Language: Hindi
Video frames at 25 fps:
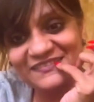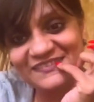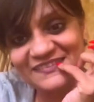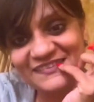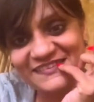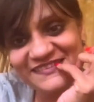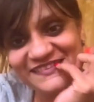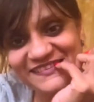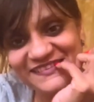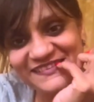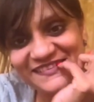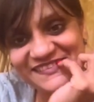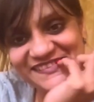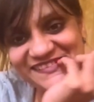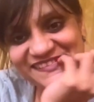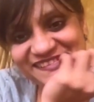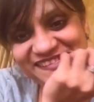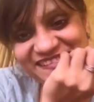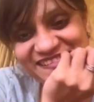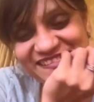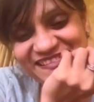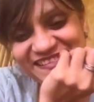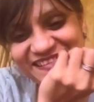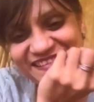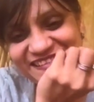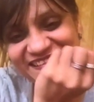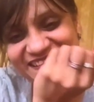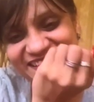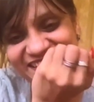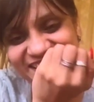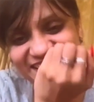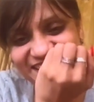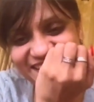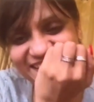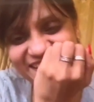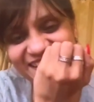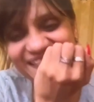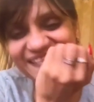
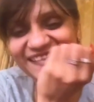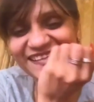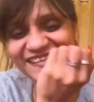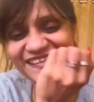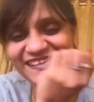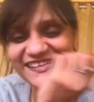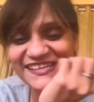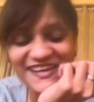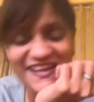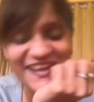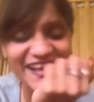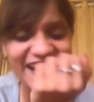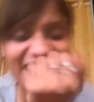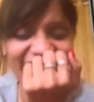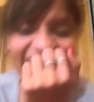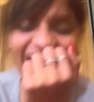स्पॉन्सर आ जाओ आ जाओ आ